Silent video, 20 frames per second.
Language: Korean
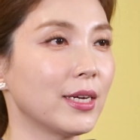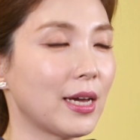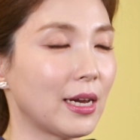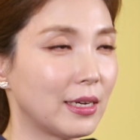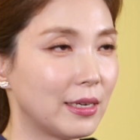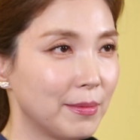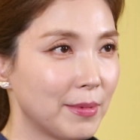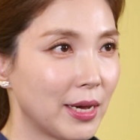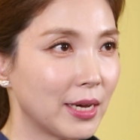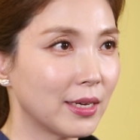그러니까
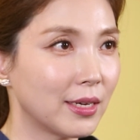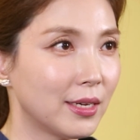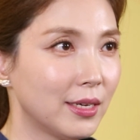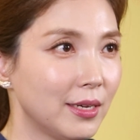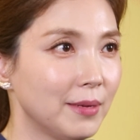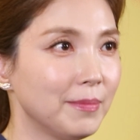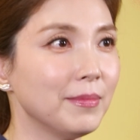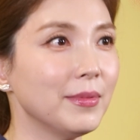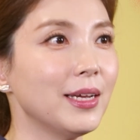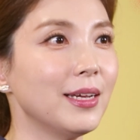
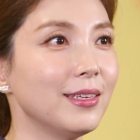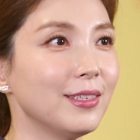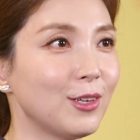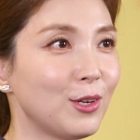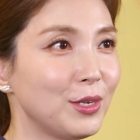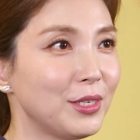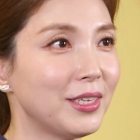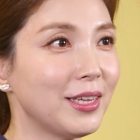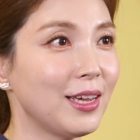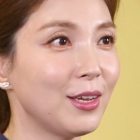그만큼
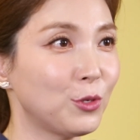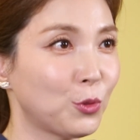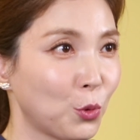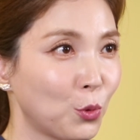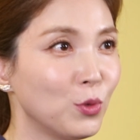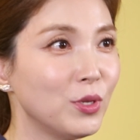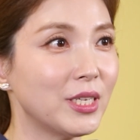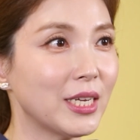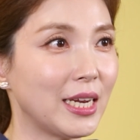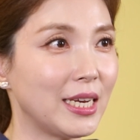설사에
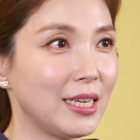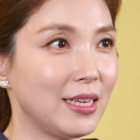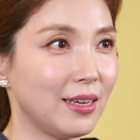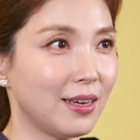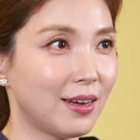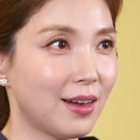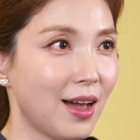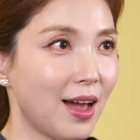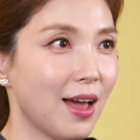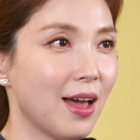좋은
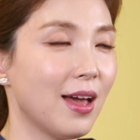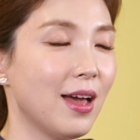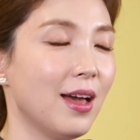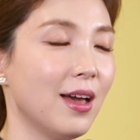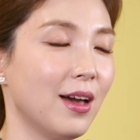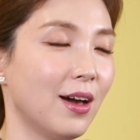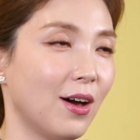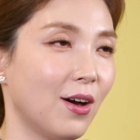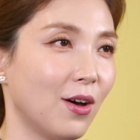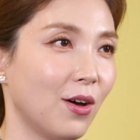자리니까
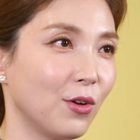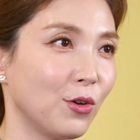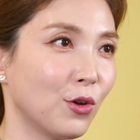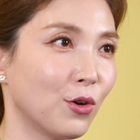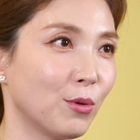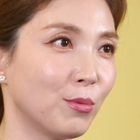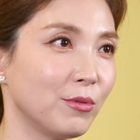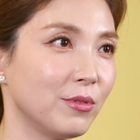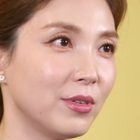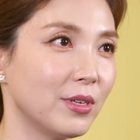어,
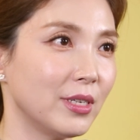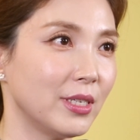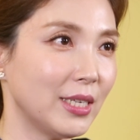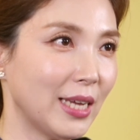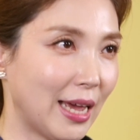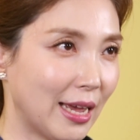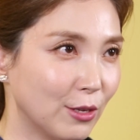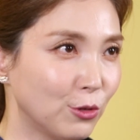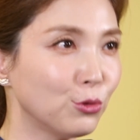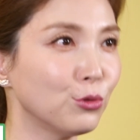여러분들
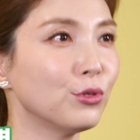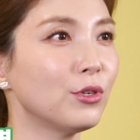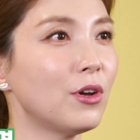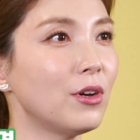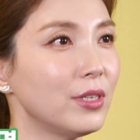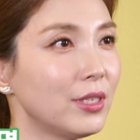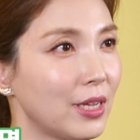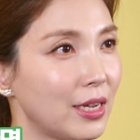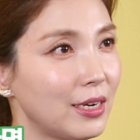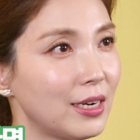자주
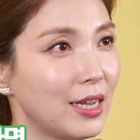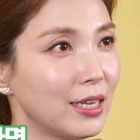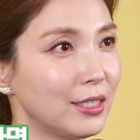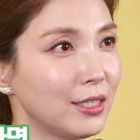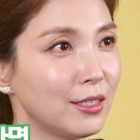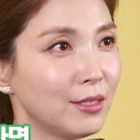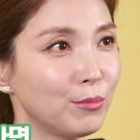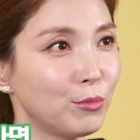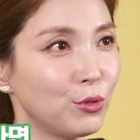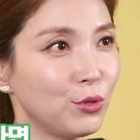설사를
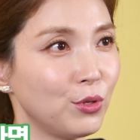하시는